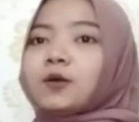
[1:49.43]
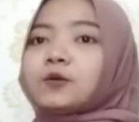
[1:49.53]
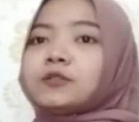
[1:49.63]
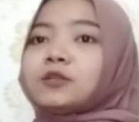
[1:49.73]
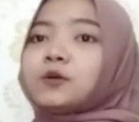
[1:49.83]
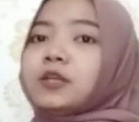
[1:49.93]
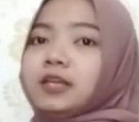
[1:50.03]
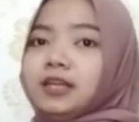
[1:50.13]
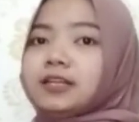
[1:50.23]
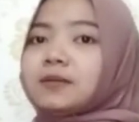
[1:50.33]
Kunyit kuning
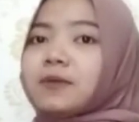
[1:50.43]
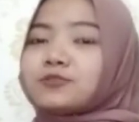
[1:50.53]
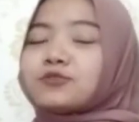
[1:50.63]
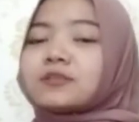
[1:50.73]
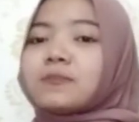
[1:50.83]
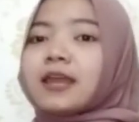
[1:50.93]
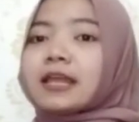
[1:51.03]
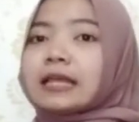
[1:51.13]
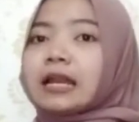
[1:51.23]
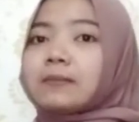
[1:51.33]
ini termasuk
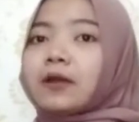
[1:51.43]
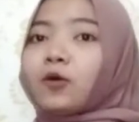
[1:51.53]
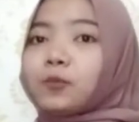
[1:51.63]
sebagai tanaman